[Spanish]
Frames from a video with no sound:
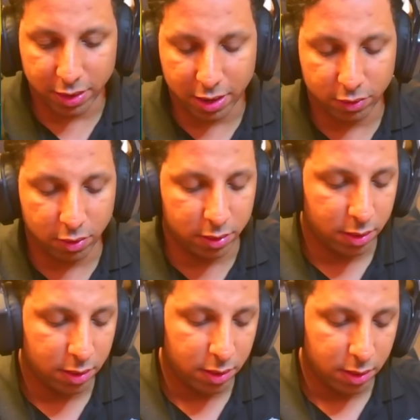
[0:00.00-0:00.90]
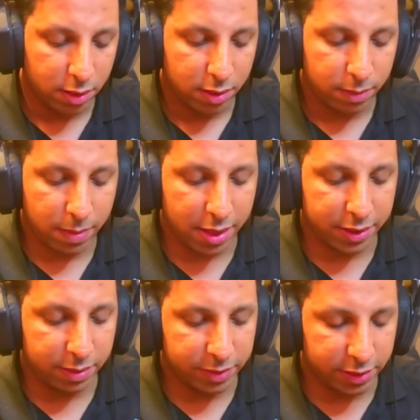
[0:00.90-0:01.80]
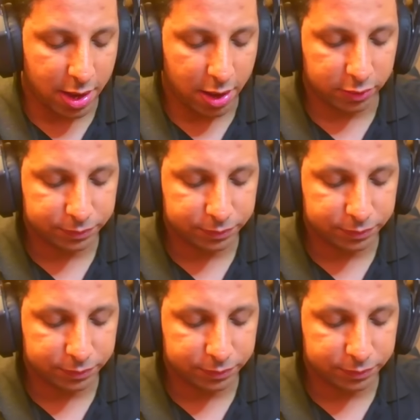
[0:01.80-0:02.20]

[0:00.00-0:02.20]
gran gol. Madre mía.